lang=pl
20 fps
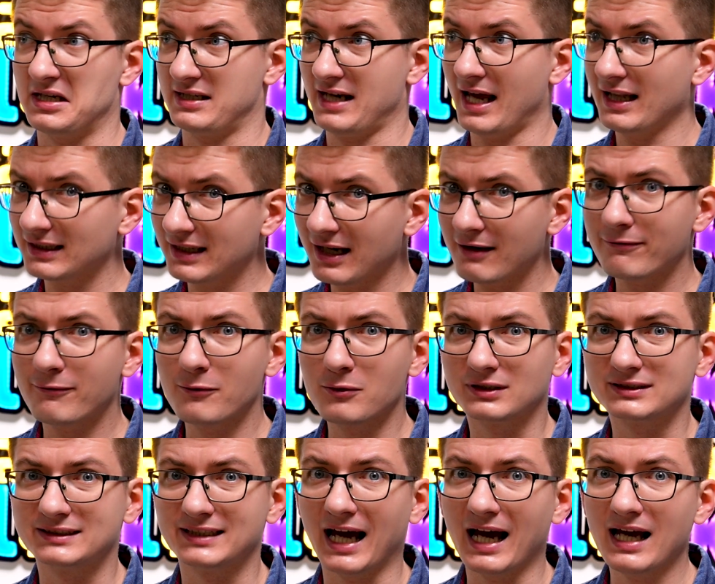Rzadka
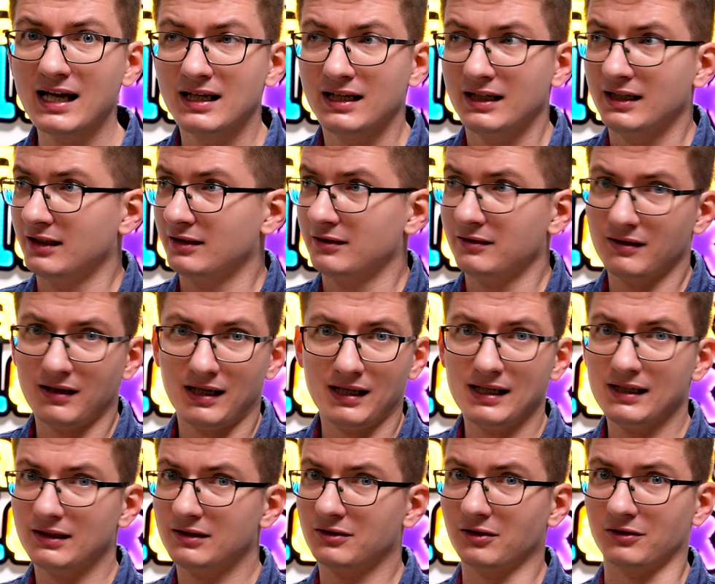funkcja, no
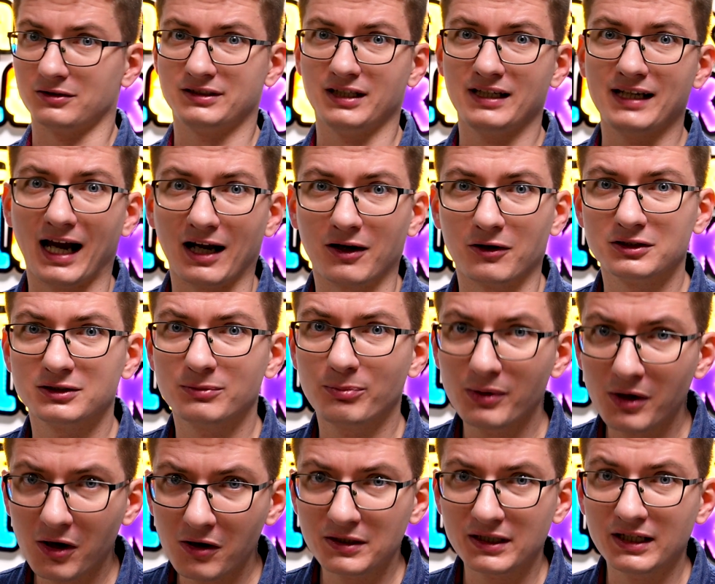ale to się jakoś
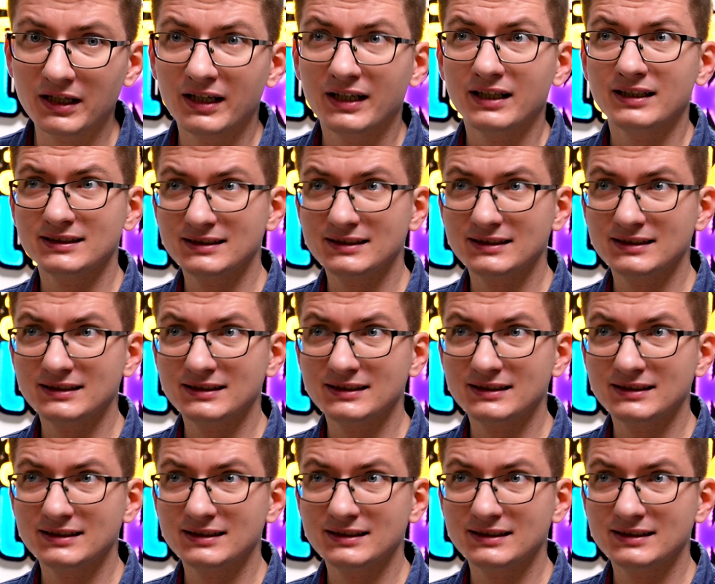broni.